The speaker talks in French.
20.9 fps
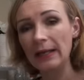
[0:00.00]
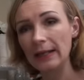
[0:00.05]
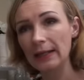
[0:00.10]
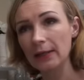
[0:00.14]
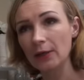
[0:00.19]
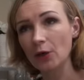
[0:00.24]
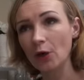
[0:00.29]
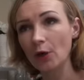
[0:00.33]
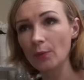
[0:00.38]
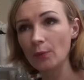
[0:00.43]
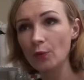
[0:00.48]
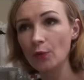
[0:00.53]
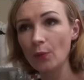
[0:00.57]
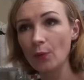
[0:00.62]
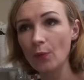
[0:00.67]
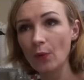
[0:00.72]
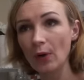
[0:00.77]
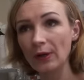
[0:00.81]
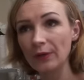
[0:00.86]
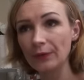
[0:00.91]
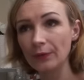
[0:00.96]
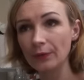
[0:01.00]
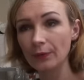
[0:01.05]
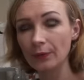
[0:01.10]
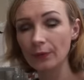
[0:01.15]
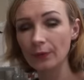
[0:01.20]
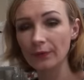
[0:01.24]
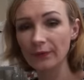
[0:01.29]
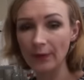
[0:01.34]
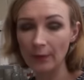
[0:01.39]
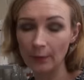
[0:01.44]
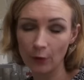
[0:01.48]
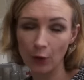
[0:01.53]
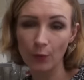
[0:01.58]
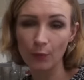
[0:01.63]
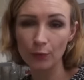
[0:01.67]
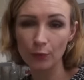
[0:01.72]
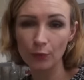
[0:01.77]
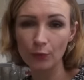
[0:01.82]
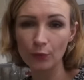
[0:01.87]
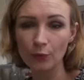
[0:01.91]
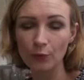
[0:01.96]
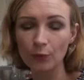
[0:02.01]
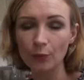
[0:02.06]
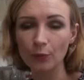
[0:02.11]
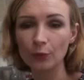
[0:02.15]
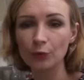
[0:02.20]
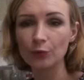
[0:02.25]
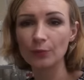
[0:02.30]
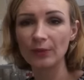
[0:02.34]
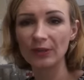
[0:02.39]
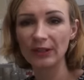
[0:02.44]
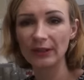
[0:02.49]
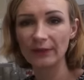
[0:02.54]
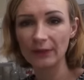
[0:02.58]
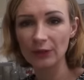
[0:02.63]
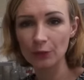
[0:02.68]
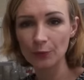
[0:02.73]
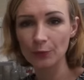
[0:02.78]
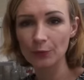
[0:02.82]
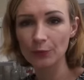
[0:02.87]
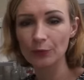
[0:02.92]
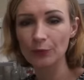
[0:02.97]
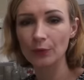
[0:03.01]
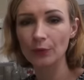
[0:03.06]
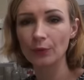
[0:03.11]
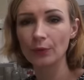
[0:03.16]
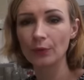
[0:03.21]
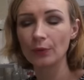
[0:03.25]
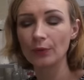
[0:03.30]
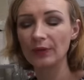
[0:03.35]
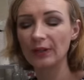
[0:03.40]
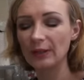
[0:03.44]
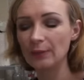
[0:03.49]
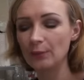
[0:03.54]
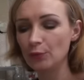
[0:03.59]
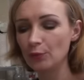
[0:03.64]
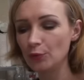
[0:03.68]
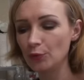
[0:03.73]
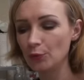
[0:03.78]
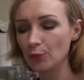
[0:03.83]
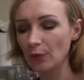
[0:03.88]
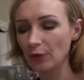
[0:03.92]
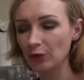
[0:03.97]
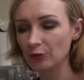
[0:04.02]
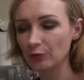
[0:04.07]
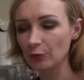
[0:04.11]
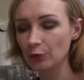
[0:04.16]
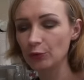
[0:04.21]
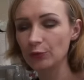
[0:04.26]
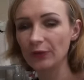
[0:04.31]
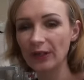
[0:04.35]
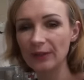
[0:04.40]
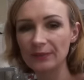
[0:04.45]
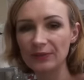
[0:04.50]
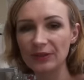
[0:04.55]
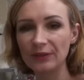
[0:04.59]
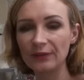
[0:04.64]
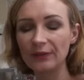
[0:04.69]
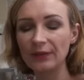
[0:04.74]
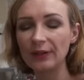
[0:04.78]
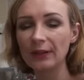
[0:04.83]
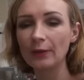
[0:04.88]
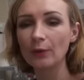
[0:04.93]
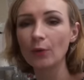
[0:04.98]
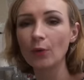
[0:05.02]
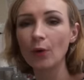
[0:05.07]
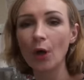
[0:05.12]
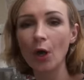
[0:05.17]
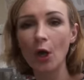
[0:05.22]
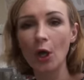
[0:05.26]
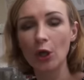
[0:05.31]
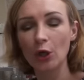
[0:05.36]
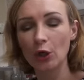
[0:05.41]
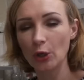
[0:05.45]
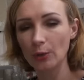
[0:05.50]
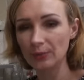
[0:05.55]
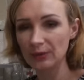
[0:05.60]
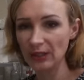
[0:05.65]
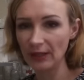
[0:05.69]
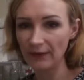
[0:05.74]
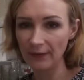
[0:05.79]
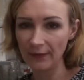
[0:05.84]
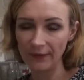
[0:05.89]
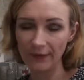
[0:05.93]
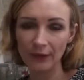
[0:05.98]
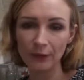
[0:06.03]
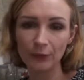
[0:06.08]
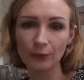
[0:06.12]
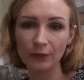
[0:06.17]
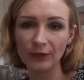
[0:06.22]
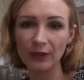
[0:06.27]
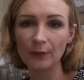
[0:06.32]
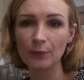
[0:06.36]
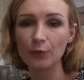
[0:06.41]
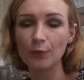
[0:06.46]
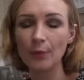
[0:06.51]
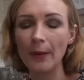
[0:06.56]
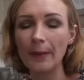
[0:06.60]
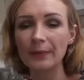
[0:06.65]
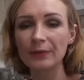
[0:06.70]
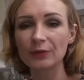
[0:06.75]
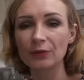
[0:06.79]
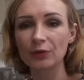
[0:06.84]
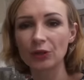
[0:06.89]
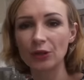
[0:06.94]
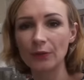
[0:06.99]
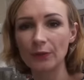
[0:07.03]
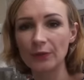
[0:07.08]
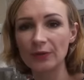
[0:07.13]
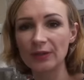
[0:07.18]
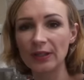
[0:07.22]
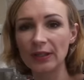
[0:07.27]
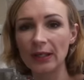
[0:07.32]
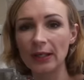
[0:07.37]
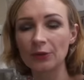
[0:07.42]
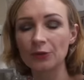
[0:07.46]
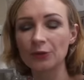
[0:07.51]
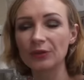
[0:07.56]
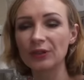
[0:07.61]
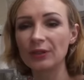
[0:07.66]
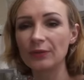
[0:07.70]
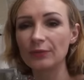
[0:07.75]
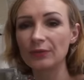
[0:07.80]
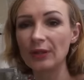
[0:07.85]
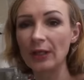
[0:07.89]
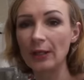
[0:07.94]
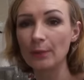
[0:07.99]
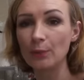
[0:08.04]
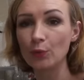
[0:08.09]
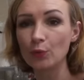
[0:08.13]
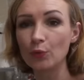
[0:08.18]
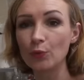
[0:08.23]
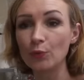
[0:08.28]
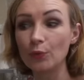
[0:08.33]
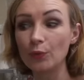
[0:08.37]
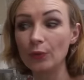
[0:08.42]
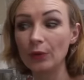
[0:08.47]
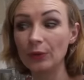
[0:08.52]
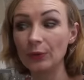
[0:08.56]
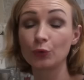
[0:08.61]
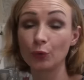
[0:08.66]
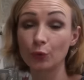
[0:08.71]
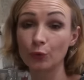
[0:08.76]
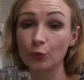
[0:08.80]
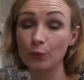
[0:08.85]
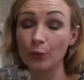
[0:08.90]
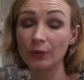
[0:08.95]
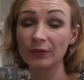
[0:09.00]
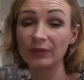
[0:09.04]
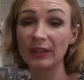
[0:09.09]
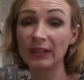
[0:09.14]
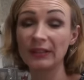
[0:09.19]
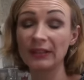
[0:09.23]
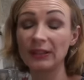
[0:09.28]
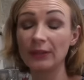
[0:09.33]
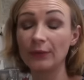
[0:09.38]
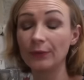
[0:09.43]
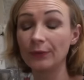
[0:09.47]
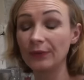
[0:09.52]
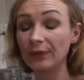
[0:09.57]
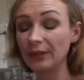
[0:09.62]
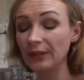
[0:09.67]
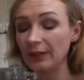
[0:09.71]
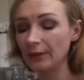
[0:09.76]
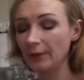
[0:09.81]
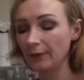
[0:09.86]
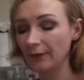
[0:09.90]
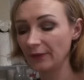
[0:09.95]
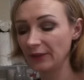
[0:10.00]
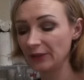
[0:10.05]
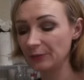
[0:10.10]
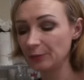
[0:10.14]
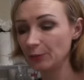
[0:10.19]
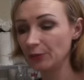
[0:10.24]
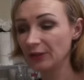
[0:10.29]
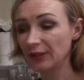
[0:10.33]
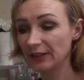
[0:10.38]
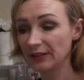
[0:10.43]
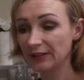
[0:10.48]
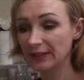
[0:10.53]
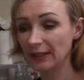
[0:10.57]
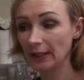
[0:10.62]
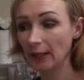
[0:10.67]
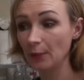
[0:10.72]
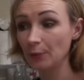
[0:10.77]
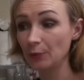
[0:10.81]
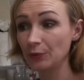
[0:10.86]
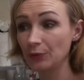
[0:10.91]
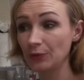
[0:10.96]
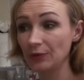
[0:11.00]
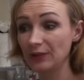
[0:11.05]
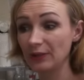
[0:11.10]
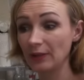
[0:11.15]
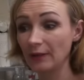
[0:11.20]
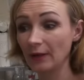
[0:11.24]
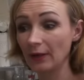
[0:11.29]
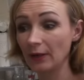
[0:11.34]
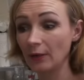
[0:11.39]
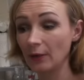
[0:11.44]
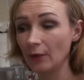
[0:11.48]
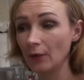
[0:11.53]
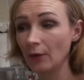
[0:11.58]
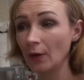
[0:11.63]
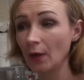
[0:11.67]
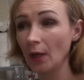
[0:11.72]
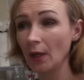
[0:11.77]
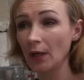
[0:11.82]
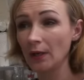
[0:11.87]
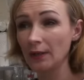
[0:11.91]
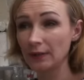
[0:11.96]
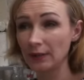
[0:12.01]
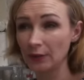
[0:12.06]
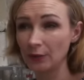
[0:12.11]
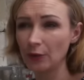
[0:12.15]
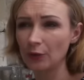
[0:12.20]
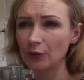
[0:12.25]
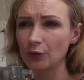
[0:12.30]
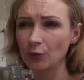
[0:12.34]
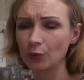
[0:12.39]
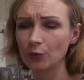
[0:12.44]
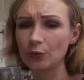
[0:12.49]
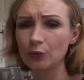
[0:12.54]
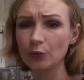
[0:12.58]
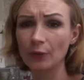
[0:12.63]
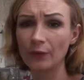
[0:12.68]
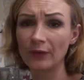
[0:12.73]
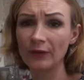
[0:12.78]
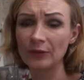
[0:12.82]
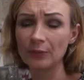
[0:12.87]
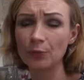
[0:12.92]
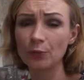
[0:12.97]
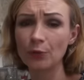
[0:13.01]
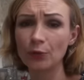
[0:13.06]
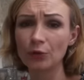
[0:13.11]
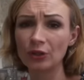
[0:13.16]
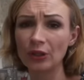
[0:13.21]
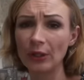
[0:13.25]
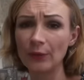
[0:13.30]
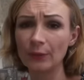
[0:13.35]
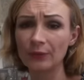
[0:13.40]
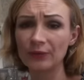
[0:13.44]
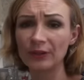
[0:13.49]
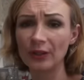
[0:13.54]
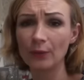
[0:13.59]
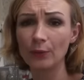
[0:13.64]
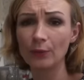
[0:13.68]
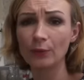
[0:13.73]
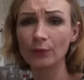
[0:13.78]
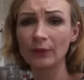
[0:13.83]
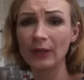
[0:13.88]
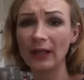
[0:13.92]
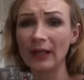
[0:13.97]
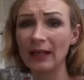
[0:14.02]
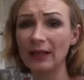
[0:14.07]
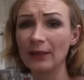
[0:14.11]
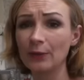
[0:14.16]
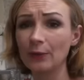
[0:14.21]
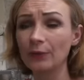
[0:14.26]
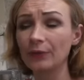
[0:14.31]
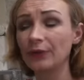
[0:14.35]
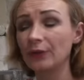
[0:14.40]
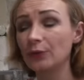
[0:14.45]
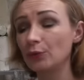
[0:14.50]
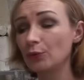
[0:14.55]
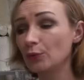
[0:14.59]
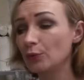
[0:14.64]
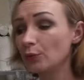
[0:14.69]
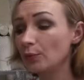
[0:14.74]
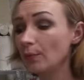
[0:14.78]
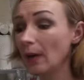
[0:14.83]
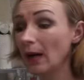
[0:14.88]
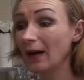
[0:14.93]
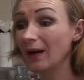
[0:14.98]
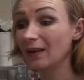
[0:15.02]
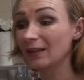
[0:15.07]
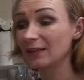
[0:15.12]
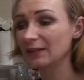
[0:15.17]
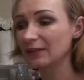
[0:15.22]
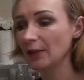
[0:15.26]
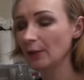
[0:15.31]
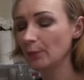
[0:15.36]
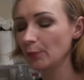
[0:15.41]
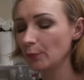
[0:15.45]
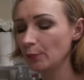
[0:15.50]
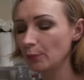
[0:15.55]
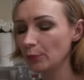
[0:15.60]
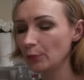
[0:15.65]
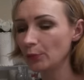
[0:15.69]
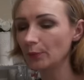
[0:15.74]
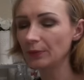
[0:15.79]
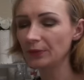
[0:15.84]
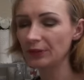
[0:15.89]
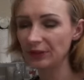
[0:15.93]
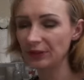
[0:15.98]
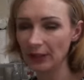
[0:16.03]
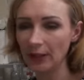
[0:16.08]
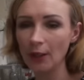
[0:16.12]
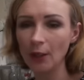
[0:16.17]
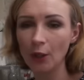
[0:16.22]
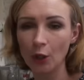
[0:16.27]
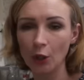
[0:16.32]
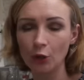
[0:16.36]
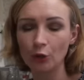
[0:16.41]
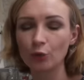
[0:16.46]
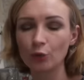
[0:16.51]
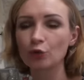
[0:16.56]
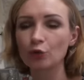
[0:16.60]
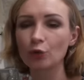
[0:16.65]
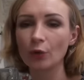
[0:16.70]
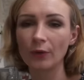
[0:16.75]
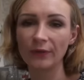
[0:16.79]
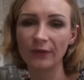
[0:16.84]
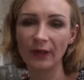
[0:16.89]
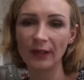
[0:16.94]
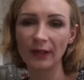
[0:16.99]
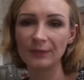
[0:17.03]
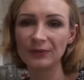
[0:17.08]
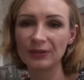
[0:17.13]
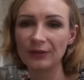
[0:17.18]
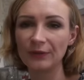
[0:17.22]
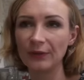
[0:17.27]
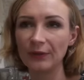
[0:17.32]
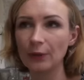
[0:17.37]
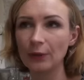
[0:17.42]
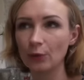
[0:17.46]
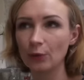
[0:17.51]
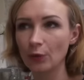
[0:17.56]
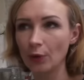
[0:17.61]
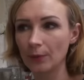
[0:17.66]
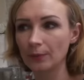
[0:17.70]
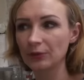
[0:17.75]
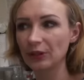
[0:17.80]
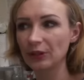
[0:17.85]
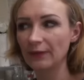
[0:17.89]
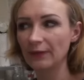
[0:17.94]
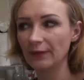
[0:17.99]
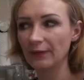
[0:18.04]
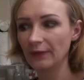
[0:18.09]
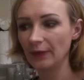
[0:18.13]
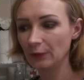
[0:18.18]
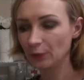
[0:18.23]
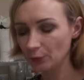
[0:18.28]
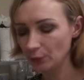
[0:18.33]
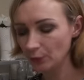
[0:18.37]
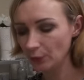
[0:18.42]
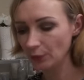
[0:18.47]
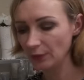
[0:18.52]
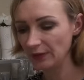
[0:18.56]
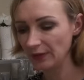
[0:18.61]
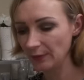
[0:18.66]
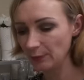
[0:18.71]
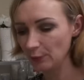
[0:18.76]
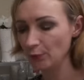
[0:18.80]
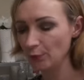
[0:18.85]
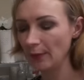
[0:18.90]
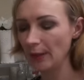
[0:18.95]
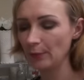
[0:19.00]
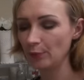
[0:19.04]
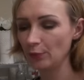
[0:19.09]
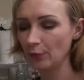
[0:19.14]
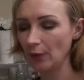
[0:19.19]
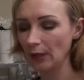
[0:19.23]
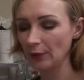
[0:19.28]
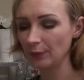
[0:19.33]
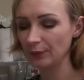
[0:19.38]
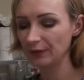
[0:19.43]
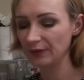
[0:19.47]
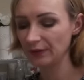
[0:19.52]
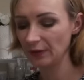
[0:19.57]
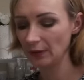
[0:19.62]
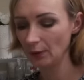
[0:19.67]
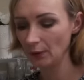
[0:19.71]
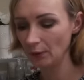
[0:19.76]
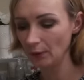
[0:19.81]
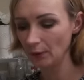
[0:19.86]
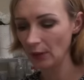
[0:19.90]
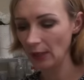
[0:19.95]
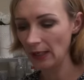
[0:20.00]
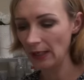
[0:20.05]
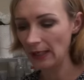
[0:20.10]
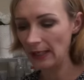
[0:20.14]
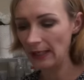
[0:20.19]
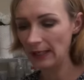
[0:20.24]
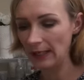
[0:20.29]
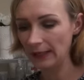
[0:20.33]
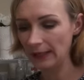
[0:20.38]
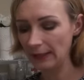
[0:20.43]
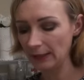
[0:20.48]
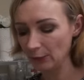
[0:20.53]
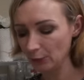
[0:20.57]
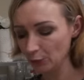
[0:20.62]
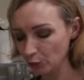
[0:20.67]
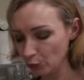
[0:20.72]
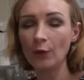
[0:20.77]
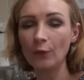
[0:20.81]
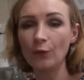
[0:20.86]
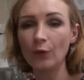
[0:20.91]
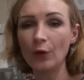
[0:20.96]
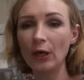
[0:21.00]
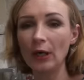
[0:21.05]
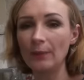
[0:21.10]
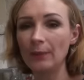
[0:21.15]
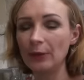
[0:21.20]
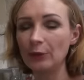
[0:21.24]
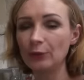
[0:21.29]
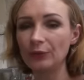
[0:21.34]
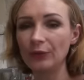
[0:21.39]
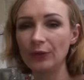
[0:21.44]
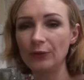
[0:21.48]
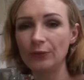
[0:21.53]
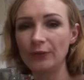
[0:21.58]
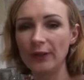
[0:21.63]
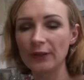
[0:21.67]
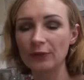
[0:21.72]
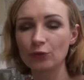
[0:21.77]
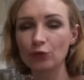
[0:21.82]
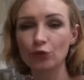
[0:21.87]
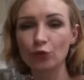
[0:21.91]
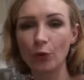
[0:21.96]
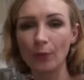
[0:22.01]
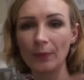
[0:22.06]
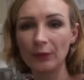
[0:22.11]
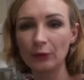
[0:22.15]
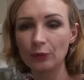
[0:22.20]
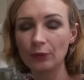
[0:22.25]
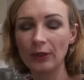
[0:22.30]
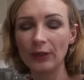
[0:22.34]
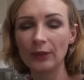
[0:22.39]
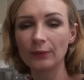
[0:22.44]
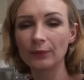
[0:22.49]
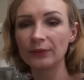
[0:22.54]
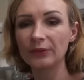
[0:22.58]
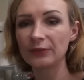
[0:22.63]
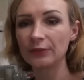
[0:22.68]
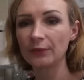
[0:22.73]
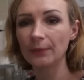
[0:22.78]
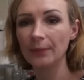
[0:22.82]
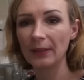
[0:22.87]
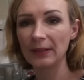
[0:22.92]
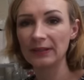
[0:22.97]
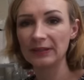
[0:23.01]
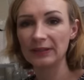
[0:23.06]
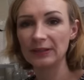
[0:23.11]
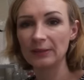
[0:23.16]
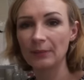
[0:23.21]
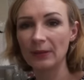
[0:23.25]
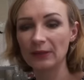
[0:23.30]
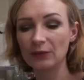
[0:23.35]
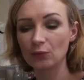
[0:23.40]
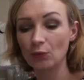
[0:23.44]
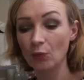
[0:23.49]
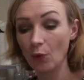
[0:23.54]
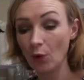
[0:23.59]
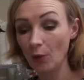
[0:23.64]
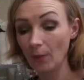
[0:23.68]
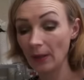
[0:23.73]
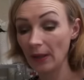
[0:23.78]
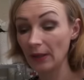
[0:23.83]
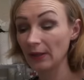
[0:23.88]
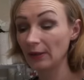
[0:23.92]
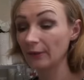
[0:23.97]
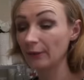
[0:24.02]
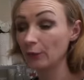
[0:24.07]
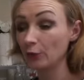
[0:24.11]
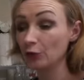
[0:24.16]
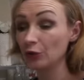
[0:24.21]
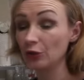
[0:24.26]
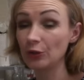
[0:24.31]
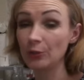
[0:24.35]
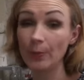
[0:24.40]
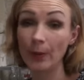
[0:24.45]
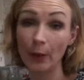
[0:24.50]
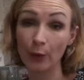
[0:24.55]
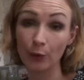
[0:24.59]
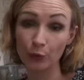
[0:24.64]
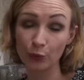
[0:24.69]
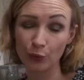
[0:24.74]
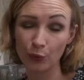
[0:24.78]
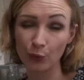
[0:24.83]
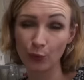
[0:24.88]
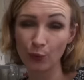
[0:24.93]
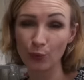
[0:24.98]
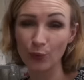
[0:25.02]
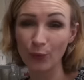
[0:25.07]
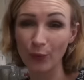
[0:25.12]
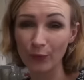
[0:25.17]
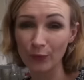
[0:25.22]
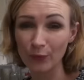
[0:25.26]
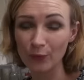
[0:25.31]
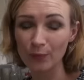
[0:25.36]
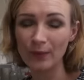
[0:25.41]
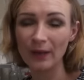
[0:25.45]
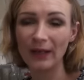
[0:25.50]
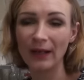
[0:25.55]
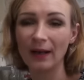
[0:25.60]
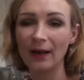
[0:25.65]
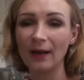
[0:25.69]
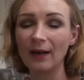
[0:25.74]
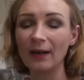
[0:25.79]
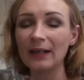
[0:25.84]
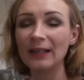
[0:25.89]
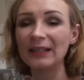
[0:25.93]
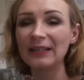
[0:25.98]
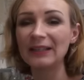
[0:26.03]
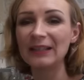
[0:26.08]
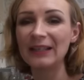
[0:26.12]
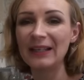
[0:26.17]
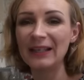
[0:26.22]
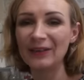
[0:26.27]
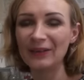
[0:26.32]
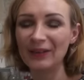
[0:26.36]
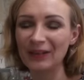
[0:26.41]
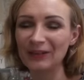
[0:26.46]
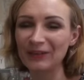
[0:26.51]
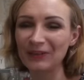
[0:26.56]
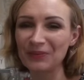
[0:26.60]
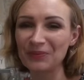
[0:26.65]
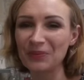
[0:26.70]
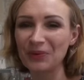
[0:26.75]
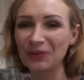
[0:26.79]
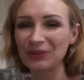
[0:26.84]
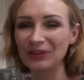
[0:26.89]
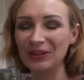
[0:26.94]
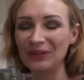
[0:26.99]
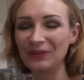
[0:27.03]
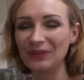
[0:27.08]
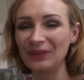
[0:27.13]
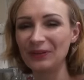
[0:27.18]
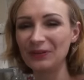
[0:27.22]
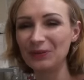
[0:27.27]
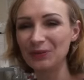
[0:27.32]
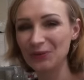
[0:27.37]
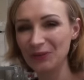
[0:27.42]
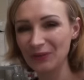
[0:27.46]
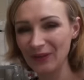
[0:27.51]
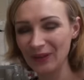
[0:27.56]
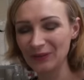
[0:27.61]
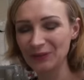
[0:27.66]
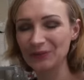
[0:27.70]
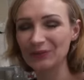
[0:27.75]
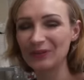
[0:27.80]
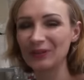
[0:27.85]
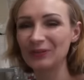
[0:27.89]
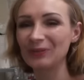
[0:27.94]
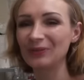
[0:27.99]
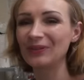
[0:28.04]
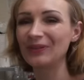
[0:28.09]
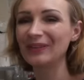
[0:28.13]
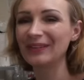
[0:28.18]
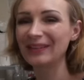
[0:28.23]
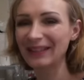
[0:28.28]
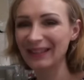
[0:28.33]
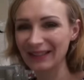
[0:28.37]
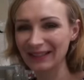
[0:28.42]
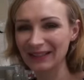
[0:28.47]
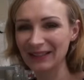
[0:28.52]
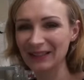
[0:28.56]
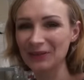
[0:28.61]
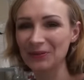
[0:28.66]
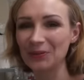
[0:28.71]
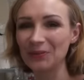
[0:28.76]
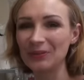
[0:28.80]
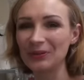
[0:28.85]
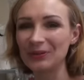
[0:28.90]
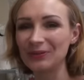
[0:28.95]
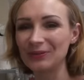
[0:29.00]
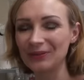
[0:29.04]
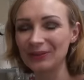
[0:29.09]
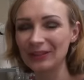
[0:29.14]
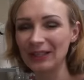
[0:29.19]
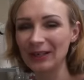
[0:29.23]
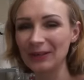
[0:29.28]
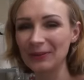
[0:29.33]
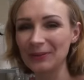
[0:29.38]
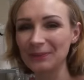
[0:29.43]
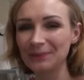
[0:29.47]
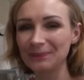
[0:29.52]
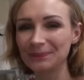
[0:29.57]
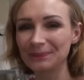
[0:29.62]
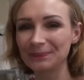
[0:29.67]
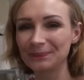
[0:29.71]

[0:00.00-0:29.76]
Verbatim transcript: Et comme le mois de, enfin comme pour le concours du mois d'avril, je pense que début du mois de juin, je vous ferai une petite vidéo comme j'avais fait donc début mai parce que j'ai vu que c'est quelque chose qui vous avait beaucoup plu et surtout pour celles qui n'ont ni euh, Facebook ni Instagram puisque c'est vrai que c'était surtout sur Facebook que j'ai annoncé le nom de la gagnante et du coup bah c'était un peu plus compliqué. Donc je referai une petite vidéo comme j'avais fait donc euh, début mai pour annoncer euh, la gagnante. Voilà, bah écoutez, de toute façon je vous remets toutes les conditions de participation en barre d'infos. J'espère que ce concours vous plaira et en attendant une prochaine vidéo, je vous fais à tous et toutes de très très très gros bisous. Ciao